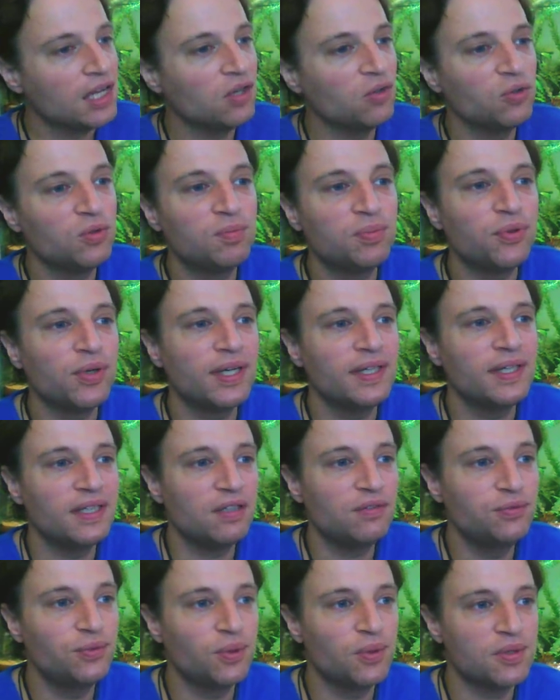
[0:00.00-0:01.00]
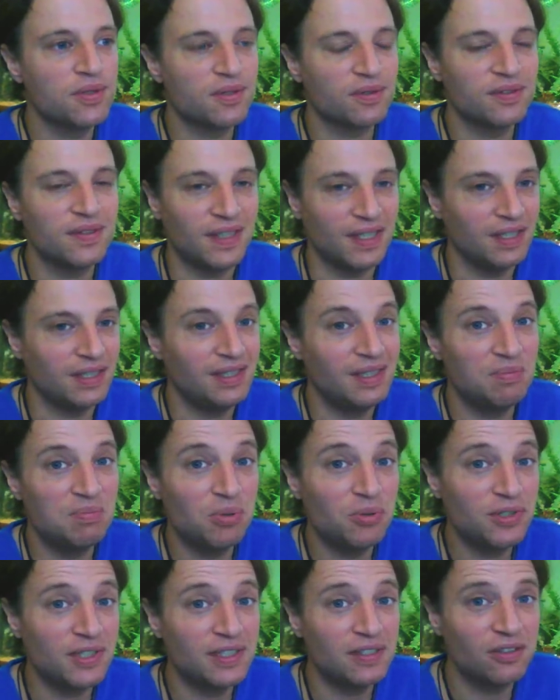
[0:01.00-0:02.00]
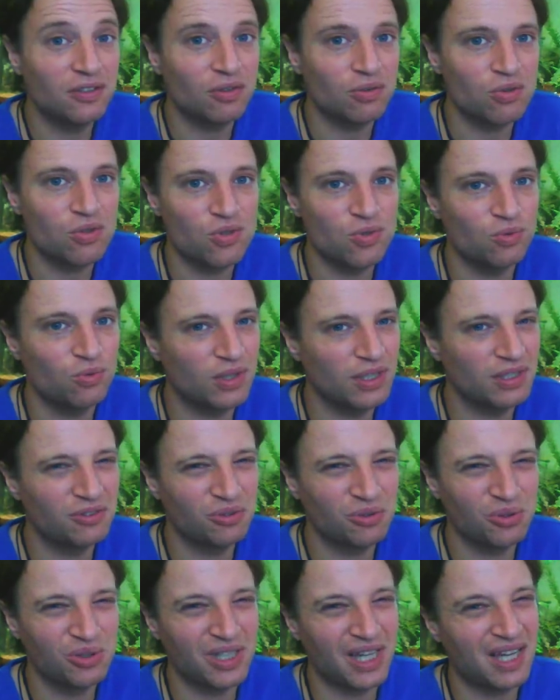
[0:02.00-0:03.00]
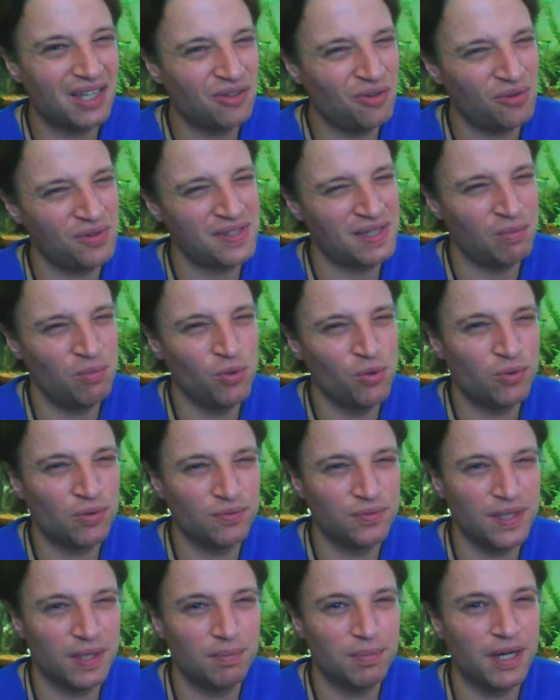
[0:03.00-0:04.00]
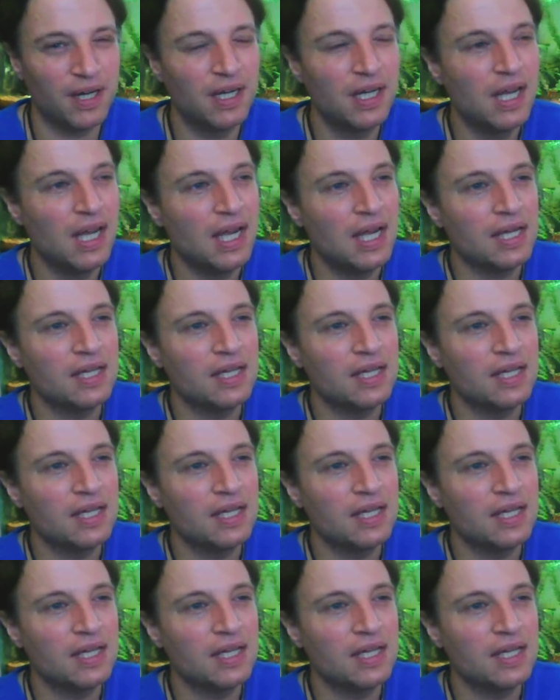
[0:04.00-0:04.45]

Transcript: et l'autre pour laquelle vous ressentirez des petites tensions, un truc, ah non, ça me convient pas.